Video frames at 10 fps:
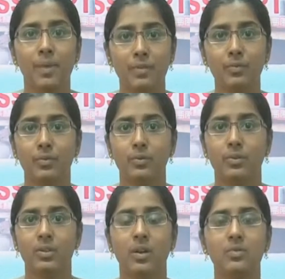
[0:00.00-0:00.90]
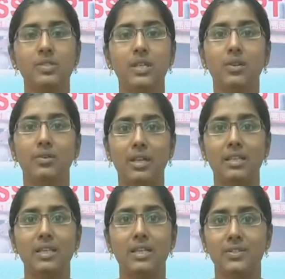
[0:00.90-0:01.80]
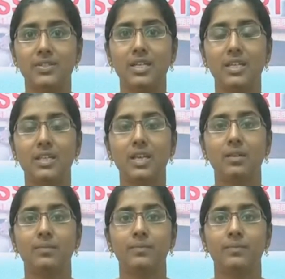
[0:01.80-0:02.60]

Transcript: మేము కౌన్సిల్లో నిలదీయటం జరిగితే